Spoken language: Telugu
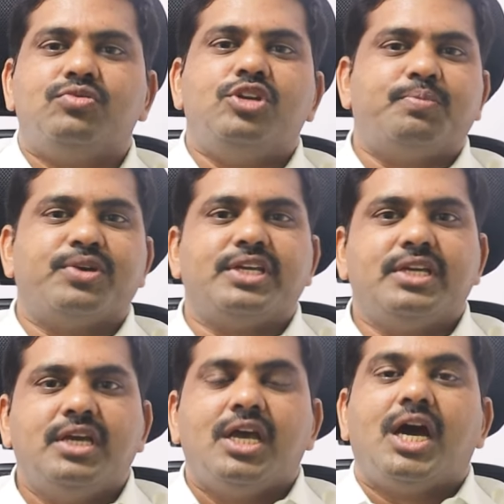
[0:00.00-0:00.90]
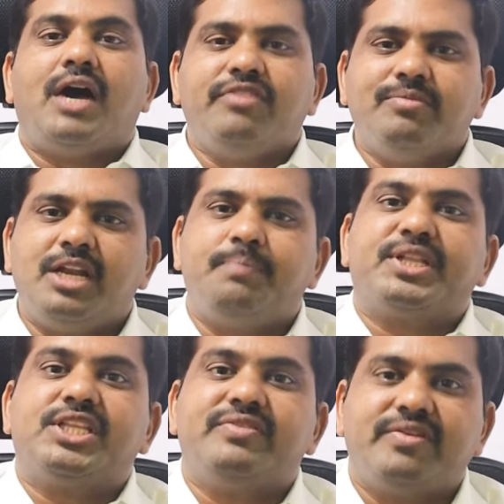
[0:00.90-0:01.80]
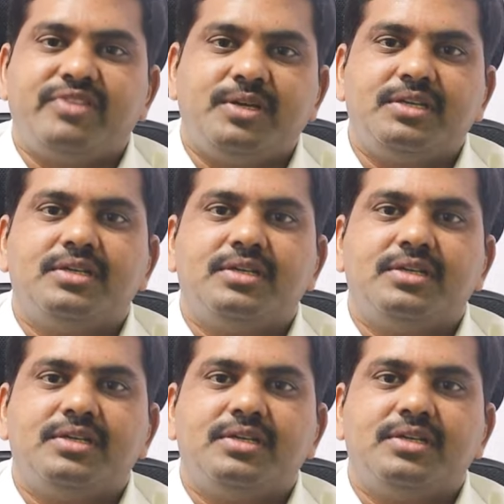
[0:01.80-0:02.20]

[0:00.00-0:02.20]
ఉండిపోయి అవి మళ్ళీ పెద్దవి అవి